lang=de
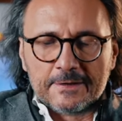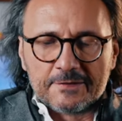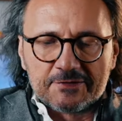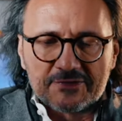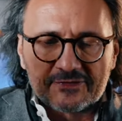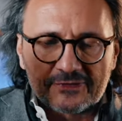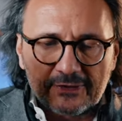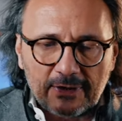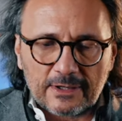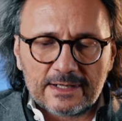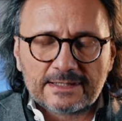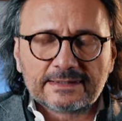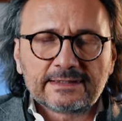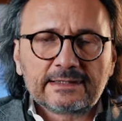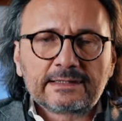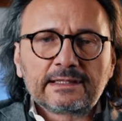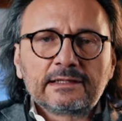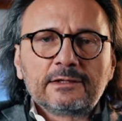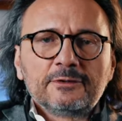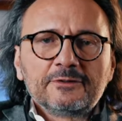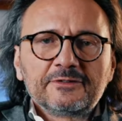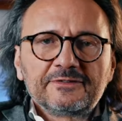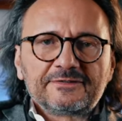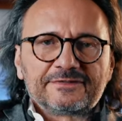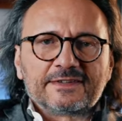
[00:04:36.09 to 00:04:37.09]
Freunde
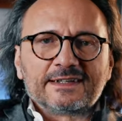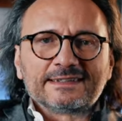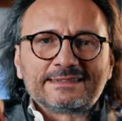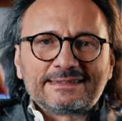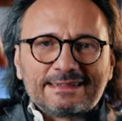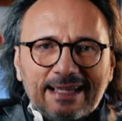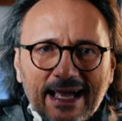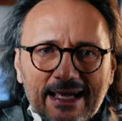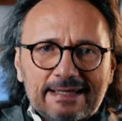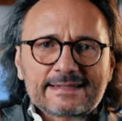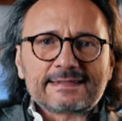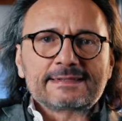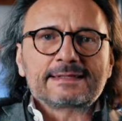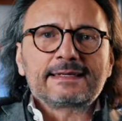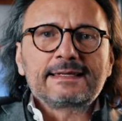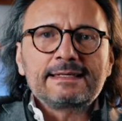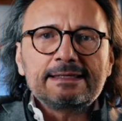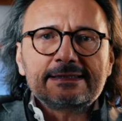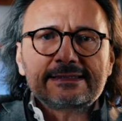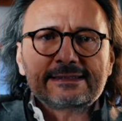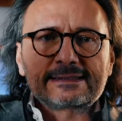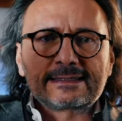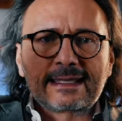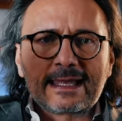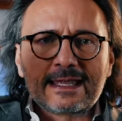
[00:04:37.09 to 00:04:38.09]
der Luftfahrt, das
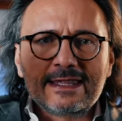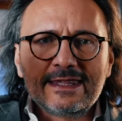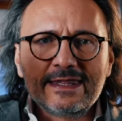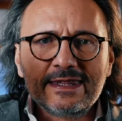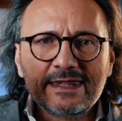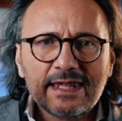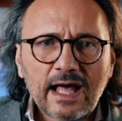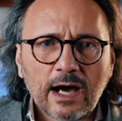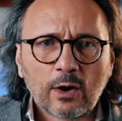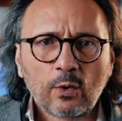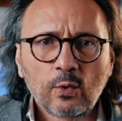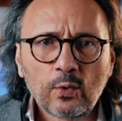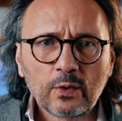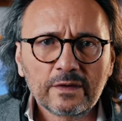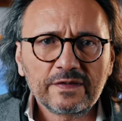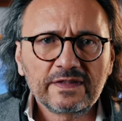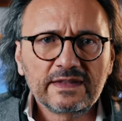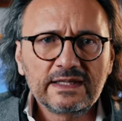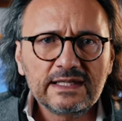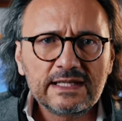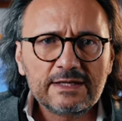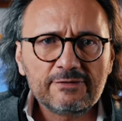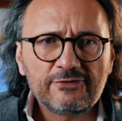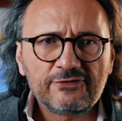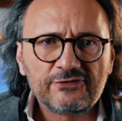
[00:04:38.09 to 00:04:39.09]
ist genau
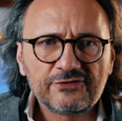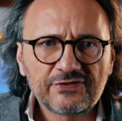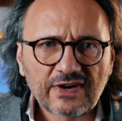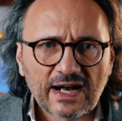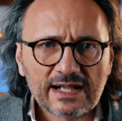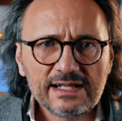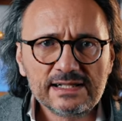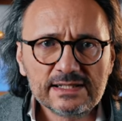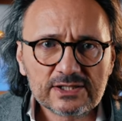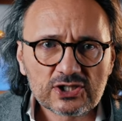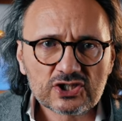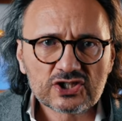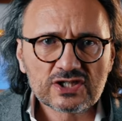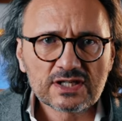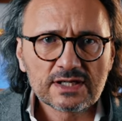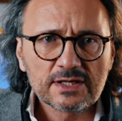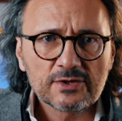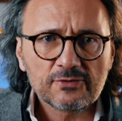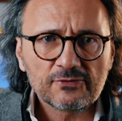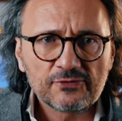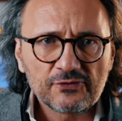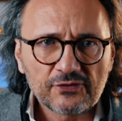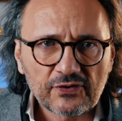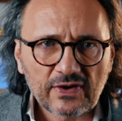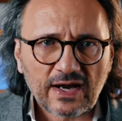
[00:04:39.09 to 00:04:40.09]
die
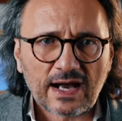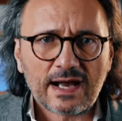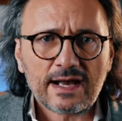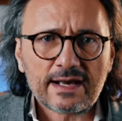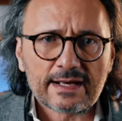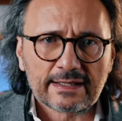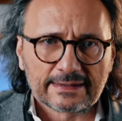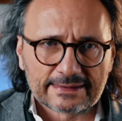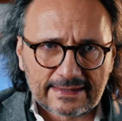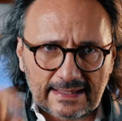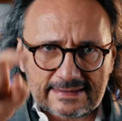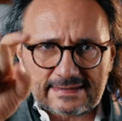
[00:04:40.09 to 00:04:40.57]
falsche Frage.